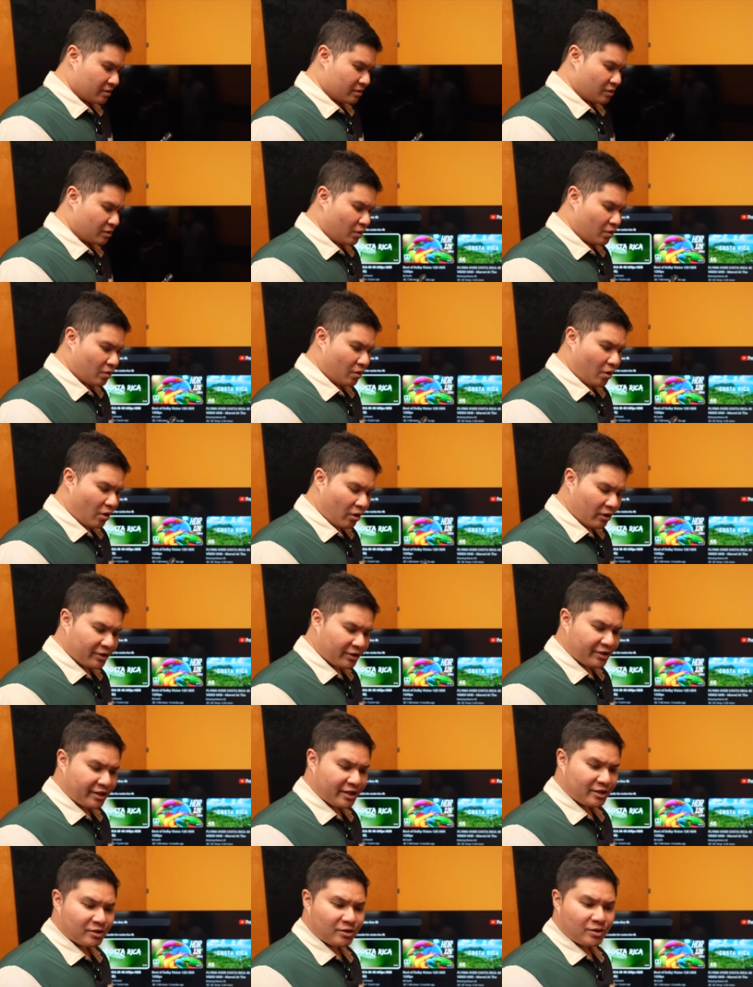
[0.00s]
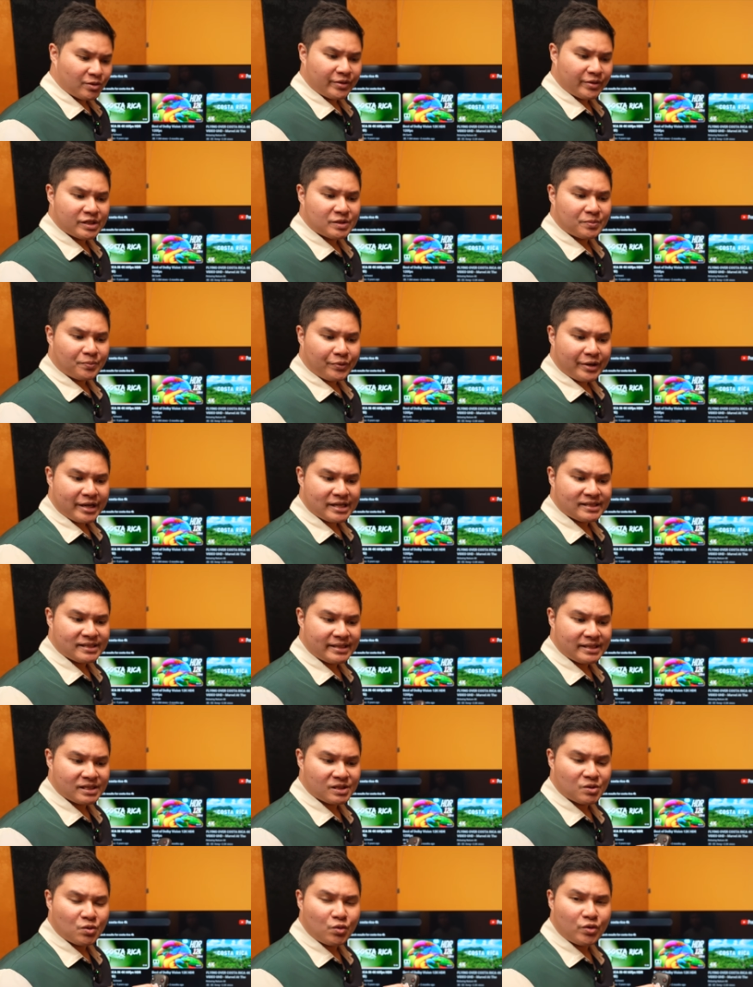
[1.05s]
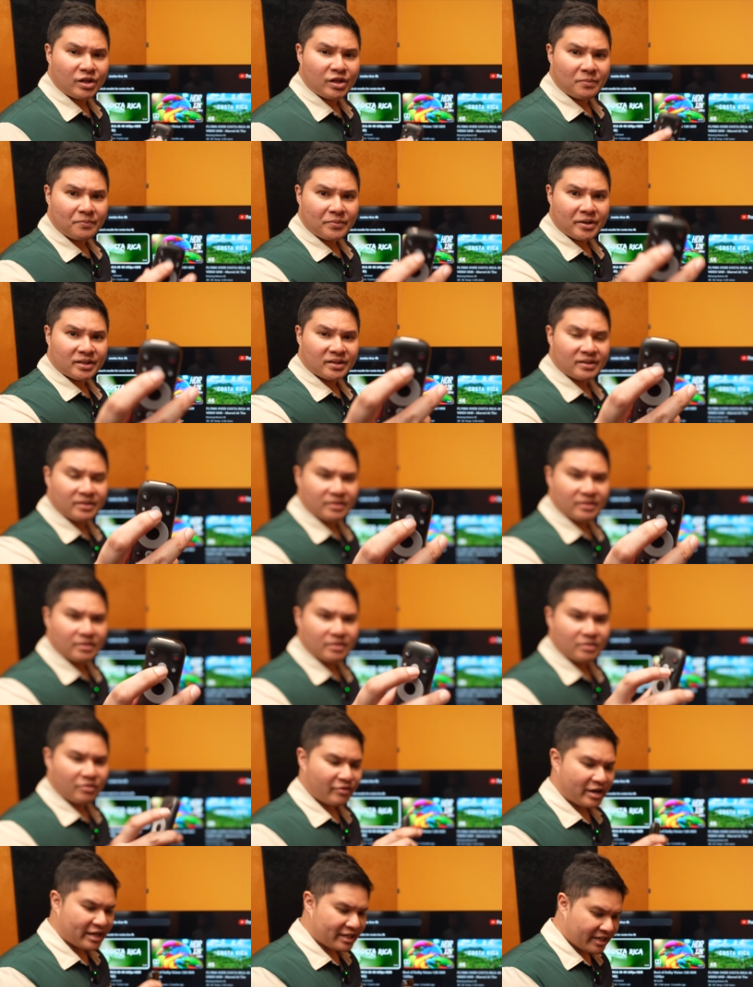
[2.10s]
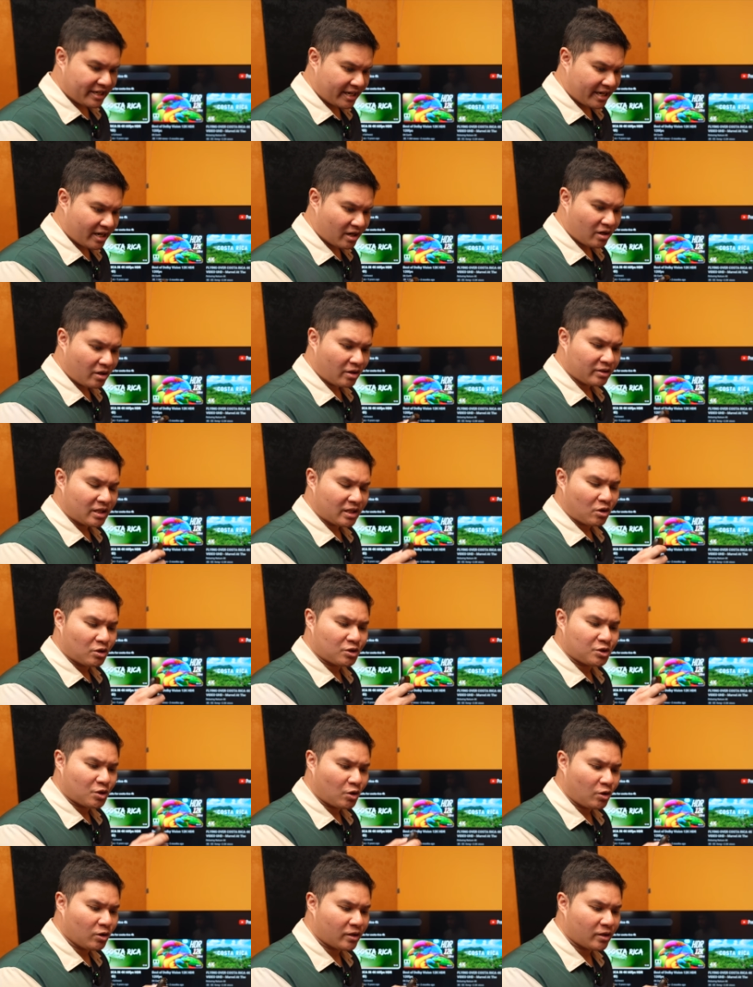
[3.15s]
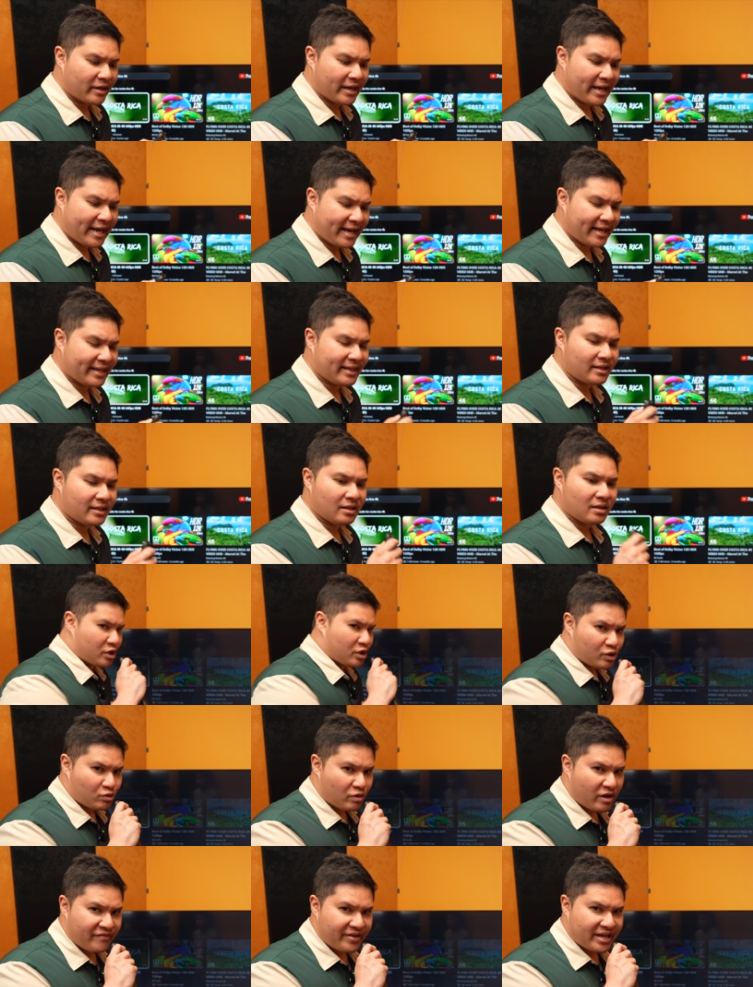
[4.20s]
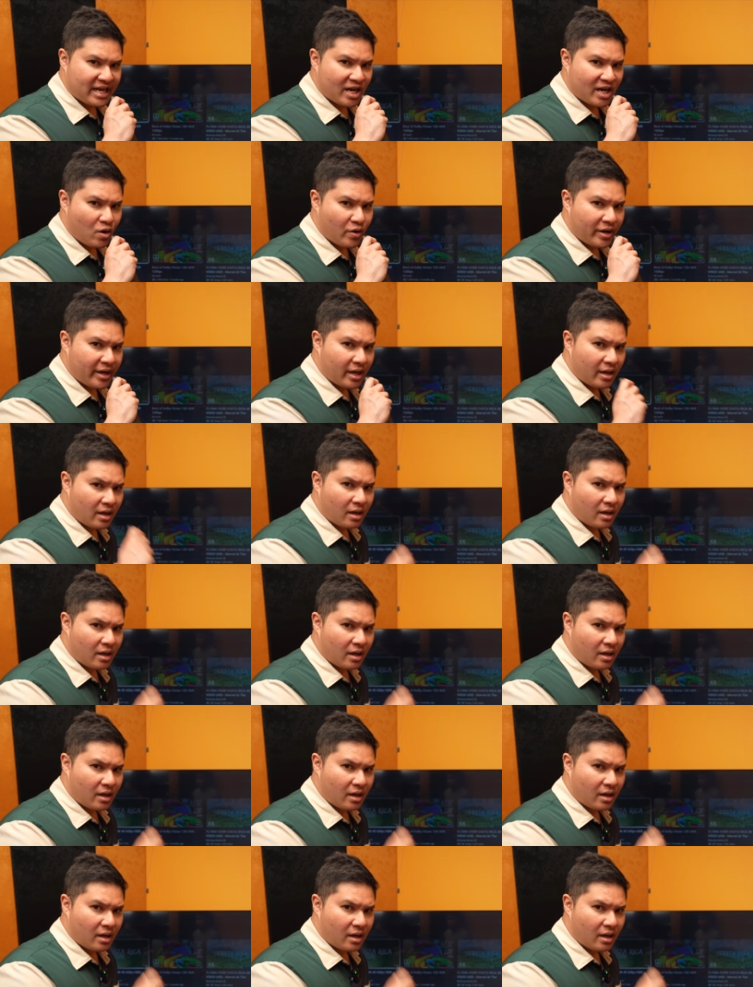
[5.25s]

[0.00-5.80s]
So, all you need to do is press this Google button right here on the controller and Mr. Suave Karaoke.